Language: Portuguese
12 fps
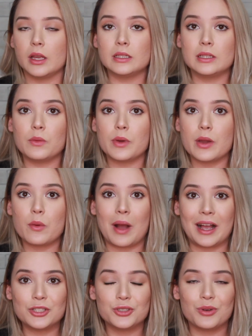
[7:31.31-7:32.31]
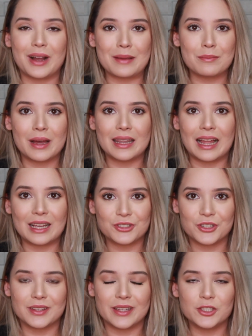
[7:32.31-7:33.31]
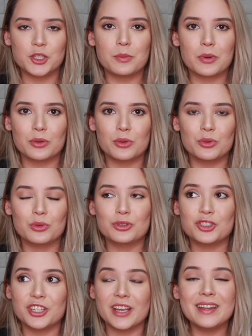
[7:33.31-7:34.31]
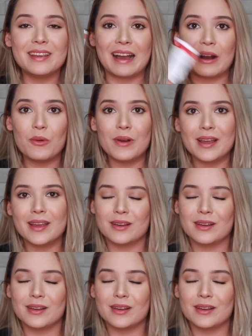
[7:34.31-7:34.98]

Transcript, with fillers: Então eu acho a embalagem deste produto genial,